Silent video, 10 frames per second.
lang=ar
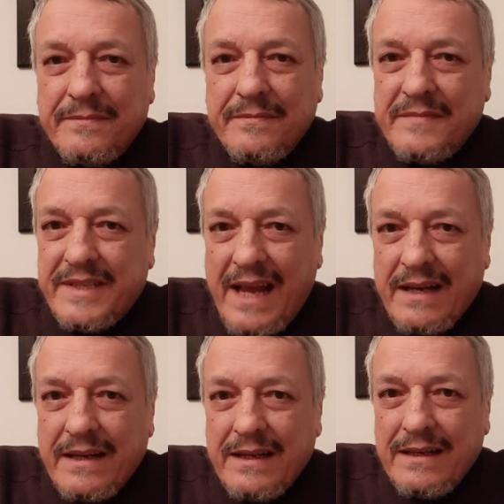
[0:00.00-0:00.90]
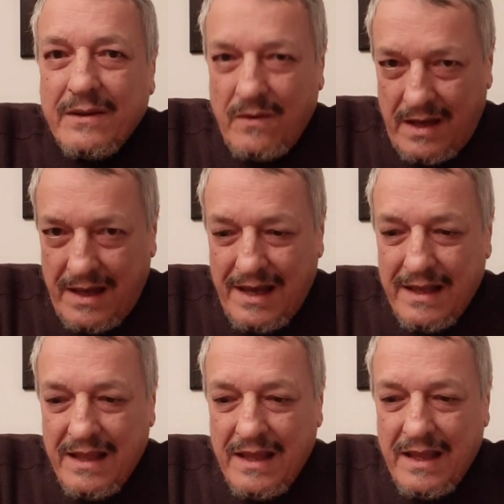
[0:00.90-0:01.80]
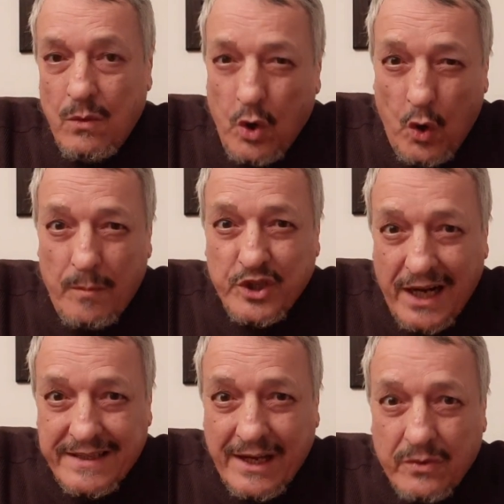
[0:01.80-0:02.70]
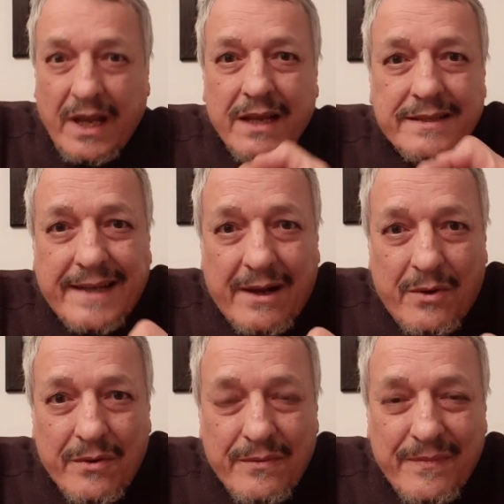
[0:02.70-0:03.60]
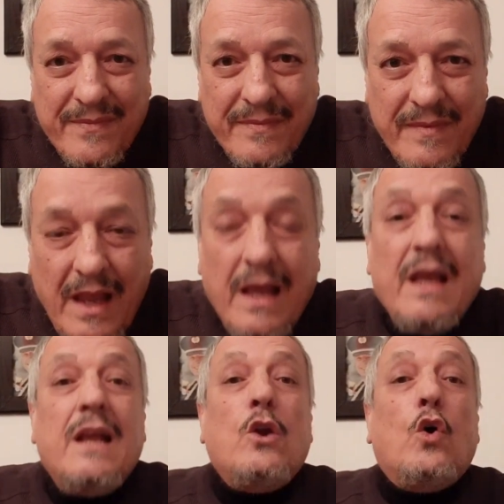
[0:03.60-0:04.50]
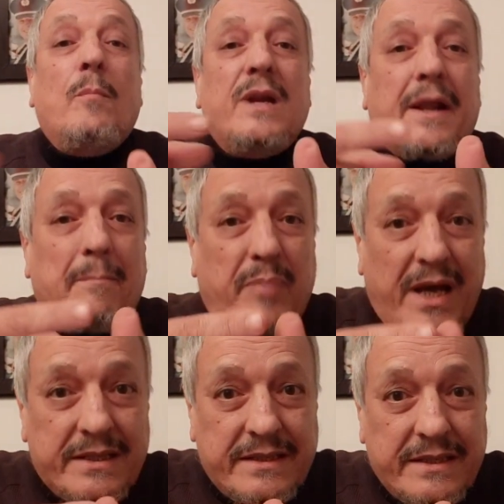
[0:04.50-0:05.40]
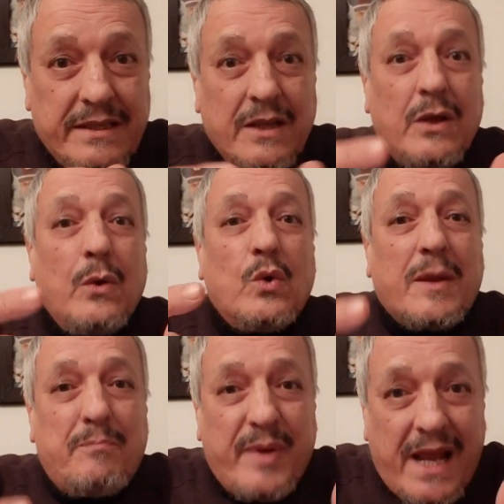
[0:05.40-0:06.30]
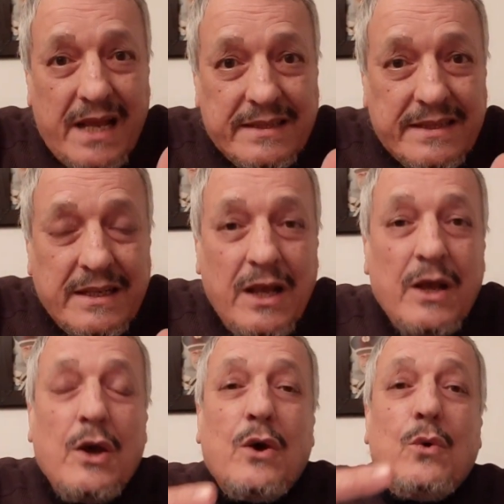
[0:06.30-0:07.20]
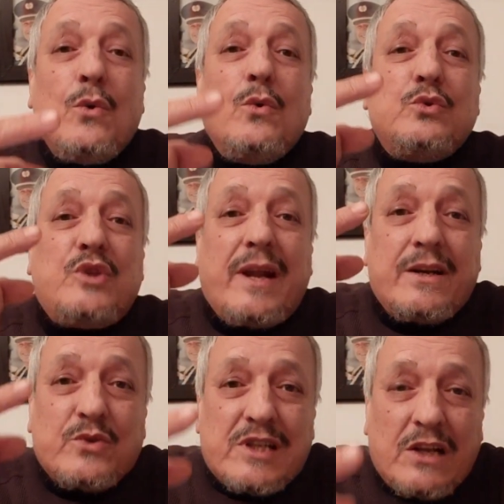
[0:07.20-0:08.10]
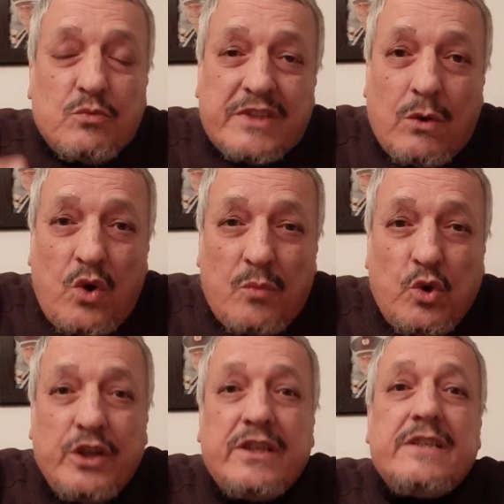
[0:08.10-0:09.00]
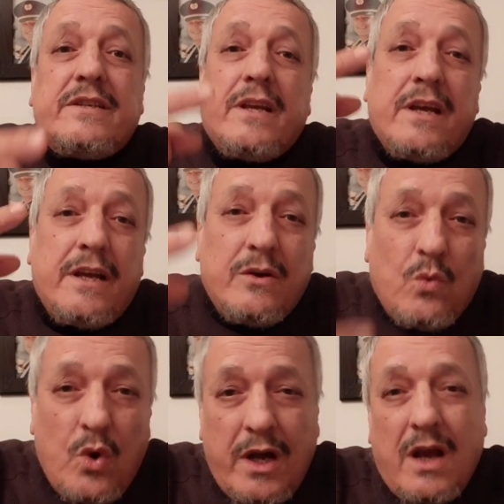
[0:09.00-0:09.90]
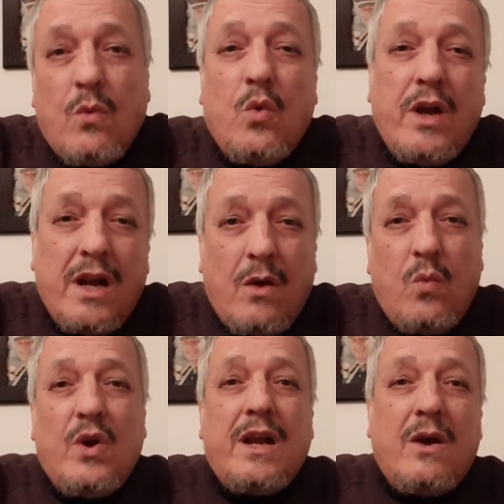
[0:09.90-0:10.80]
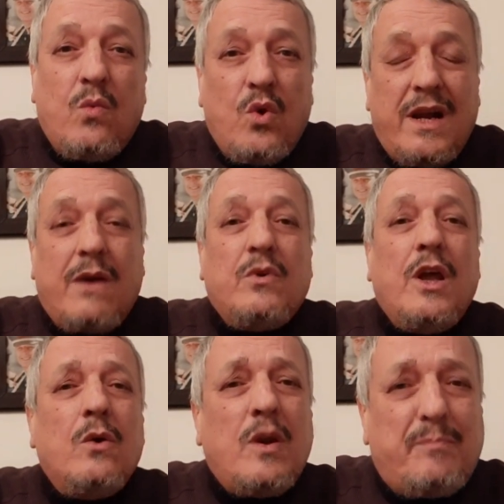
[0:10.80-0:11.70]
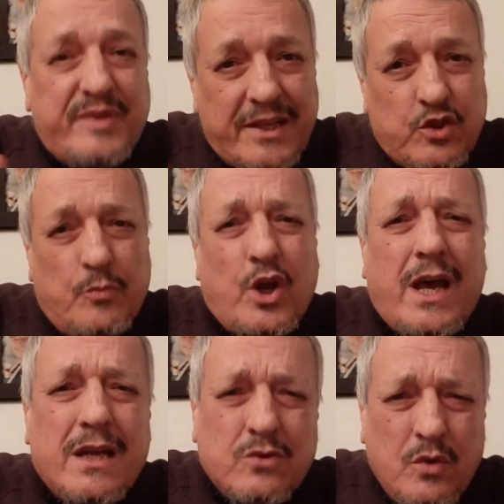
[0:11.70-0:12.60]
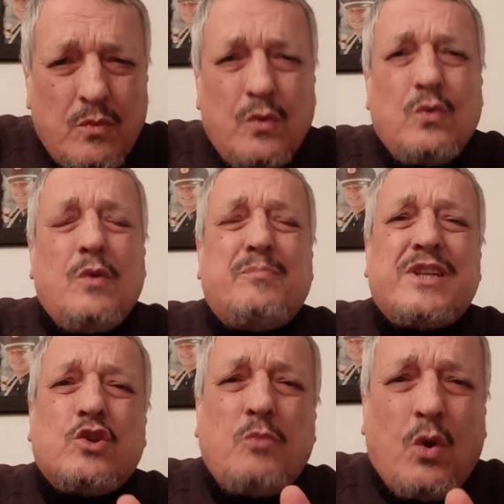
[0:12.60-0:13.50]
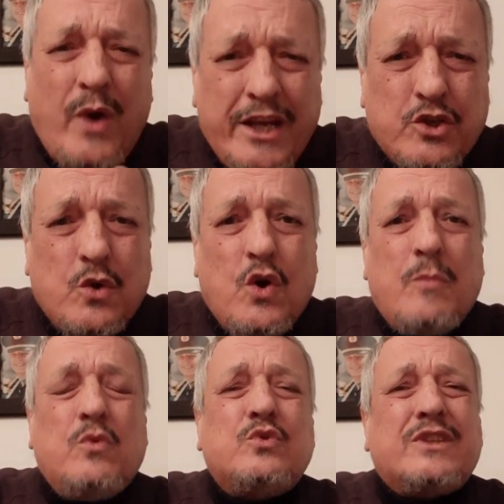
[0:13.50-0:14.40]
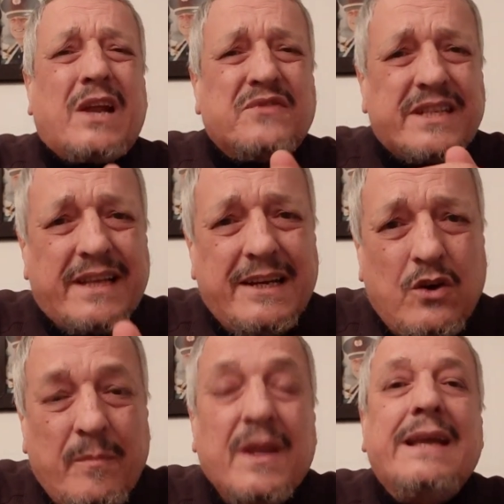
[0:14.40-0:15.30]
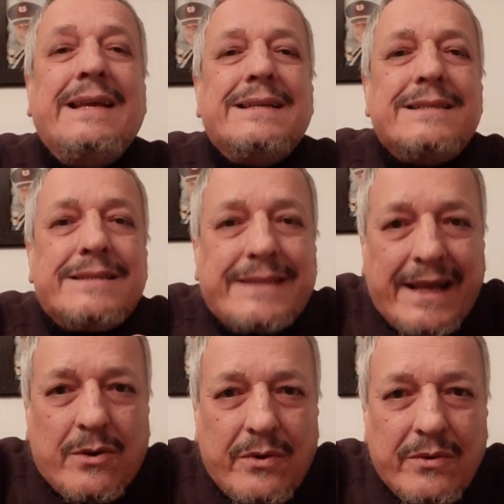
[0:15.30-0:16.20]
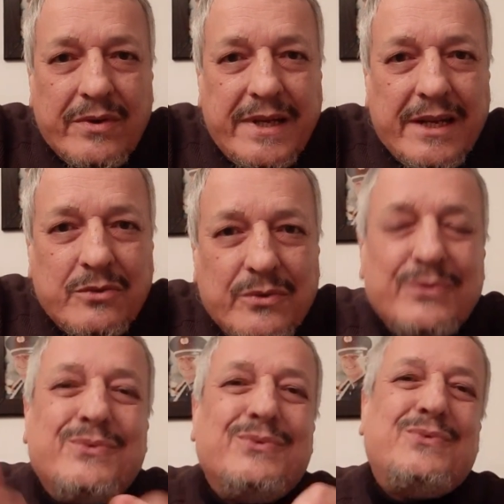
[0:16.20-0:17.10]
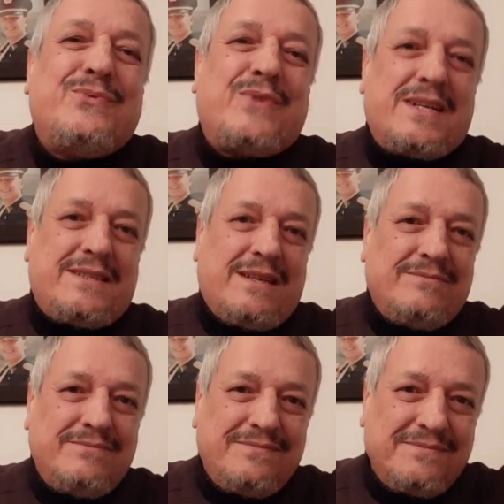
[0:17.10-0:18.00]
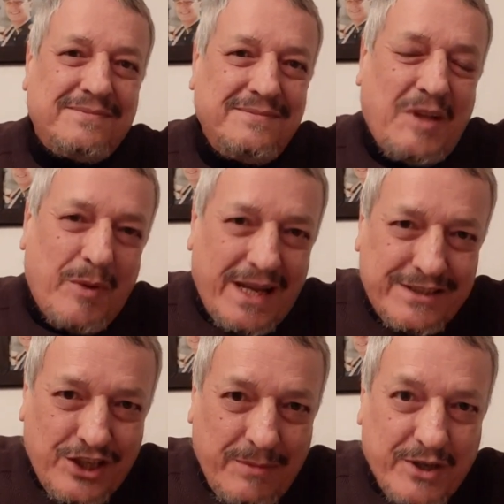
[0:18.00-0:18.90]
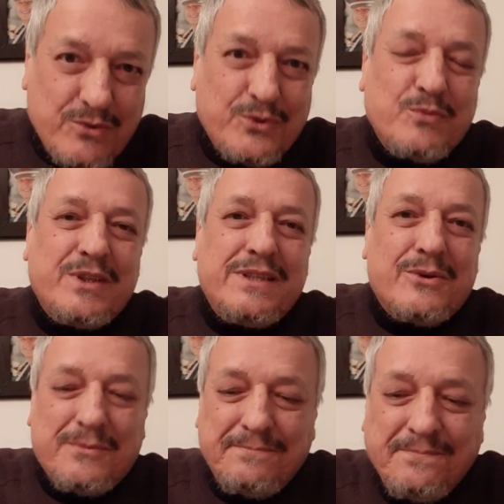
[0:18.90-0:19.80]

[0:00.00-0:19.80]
مزيان واخا والام شحال تاخد زيرو الام اللي ربات وكبرات والدراري وصلاتهم حتى ولاو مهندسين ولا ولا ولا ولا لبساتهم رقاتهم ولبسات لهم حوايجهم وتكرفصات عليهم زيرو كياخدو فرنسا دابا هادشي اللي بغيتو نتوما ديروا